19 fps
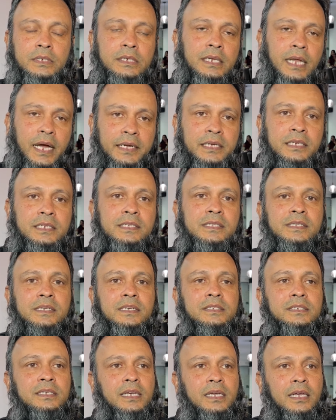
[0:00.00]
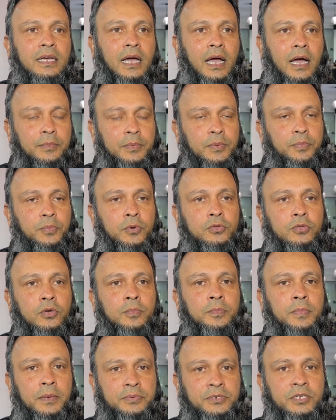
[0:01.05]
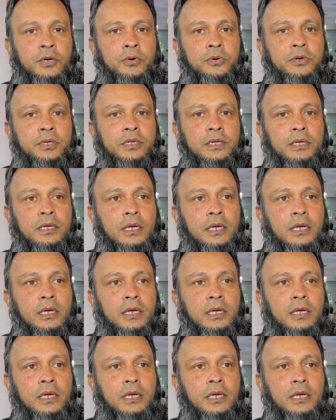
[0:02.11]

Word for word: নাইনটি সিক্সে আমি প্রথম ব্যবসা করি